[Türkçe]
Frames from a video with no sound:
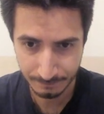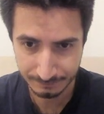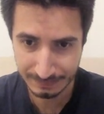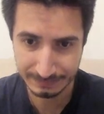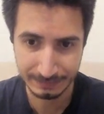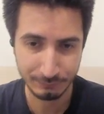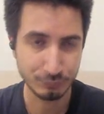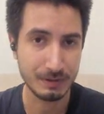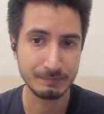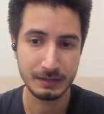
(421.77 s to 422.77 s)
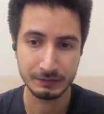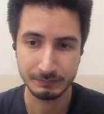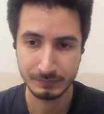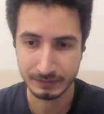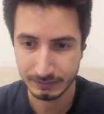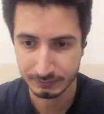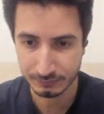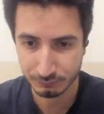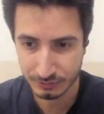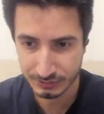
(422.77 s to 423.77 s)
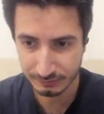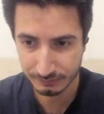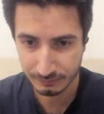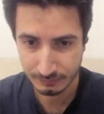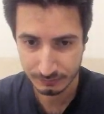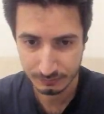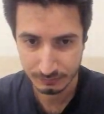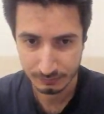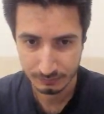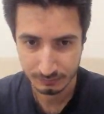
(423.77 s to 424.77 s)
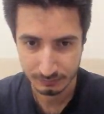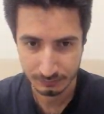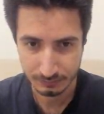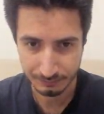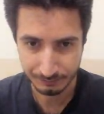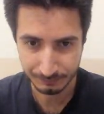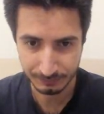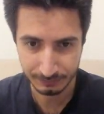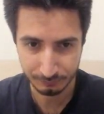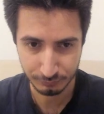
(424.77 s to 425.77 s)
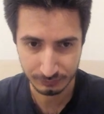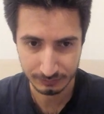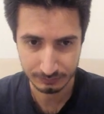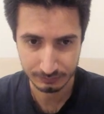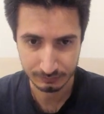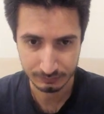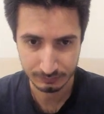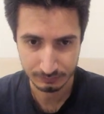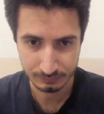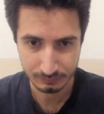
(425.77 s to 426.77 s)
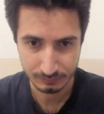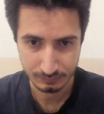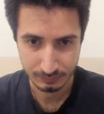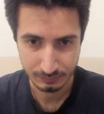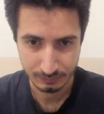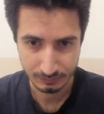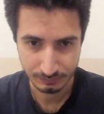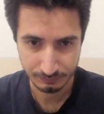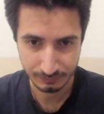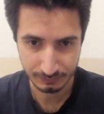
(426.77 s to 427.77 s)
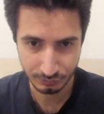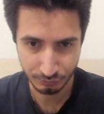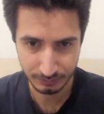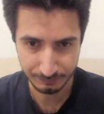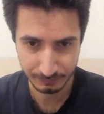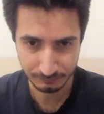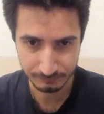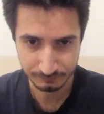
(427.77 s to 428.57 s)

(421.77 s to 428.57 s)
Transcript: dedeyi de vurmam lazım. Dedeyi nasıl vuracağız? Kafamda deli sorular. Şimdi dedeyi şöyle yapalım.